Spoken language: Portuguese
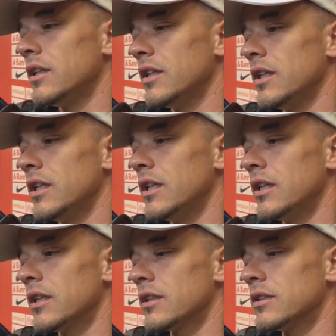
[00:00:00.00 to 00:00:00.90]

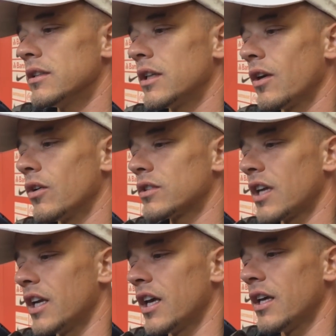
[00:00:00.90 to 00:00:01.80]
e, e que eu
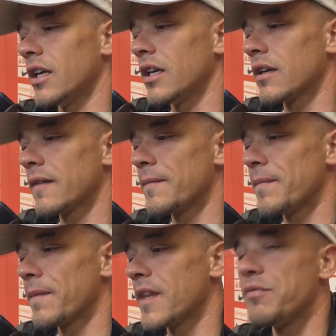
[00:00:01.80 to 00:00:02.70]
gostaria de,
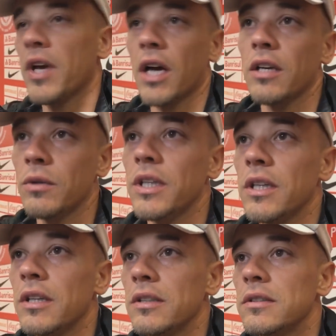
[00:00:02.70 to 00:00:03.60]
de, ficar aqui no
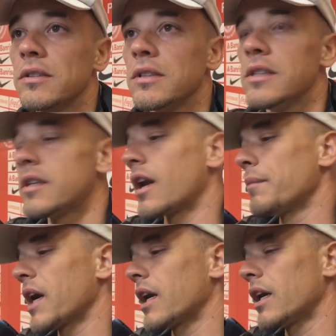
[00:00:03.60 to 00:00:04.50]
Inter,
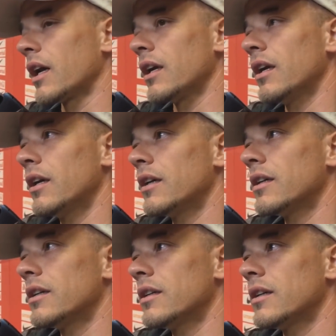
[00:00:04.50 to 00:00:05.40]
encerrar minha carreira aqui.
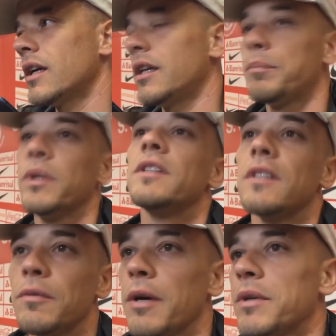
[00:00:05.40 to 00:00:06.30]
Aí
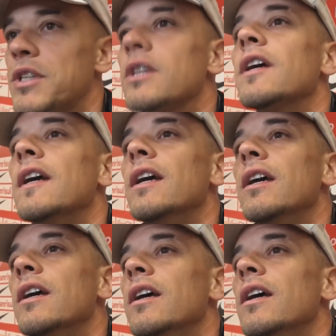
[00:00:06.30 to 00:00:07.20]
depois, obviamente,
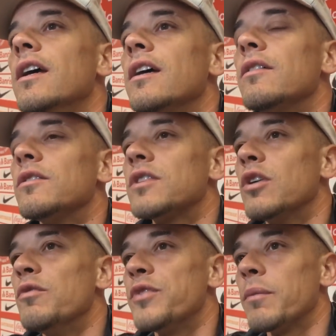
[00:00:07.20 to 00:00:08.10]

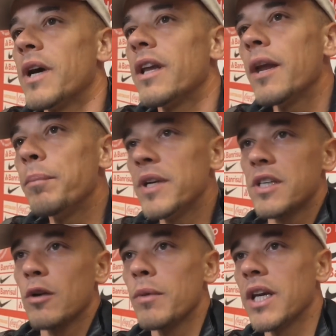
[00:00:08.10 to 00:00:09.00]
quando se confirmar de
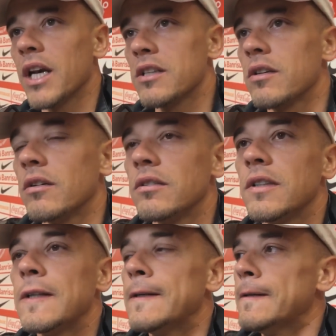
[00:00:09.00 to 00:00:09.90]
repente alguma
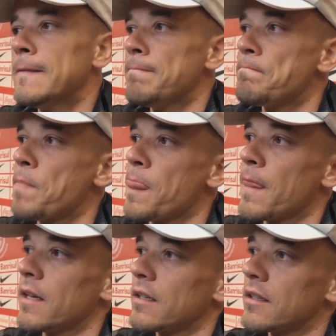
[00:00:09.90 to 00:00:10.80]
ligação
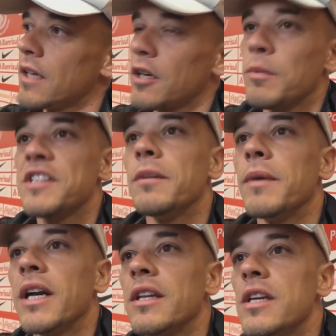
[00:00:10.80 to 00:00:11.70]
daqui uma
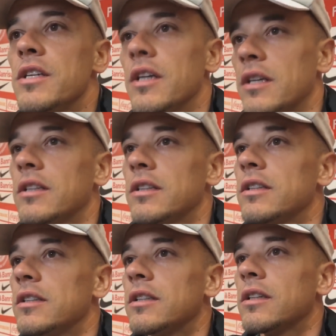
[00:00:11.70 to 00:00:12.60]
semana, dez dias,
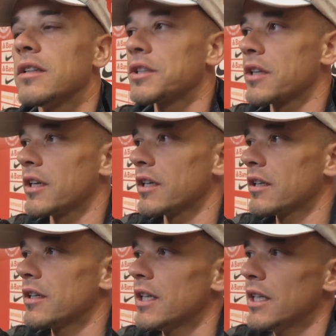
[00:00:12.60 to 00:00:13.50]
eu acho
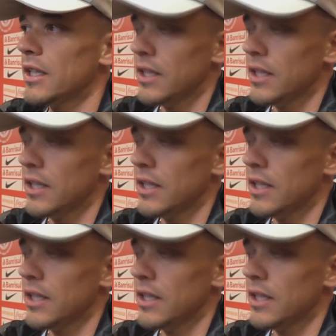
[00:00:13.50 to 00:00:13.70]
que